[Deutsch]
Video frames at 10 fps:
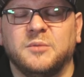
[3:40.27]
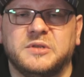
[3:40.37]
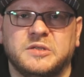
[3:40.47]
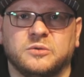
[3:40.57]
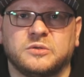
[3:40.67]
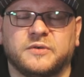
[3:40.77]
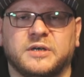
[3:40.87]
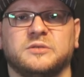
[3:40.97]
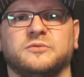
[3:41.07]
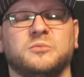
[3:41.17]

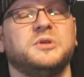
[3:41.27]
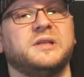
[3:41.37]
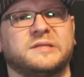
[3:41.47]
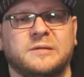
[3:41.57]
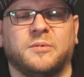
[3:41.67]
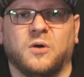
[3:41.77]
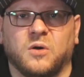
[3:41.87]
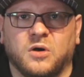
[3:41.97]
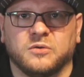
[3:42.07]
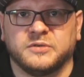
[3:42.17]
beziehungsweise womit ihr selber
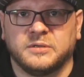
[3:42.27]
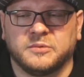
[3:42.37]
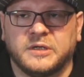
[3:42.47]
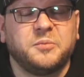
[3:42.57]
auch aufnimmt.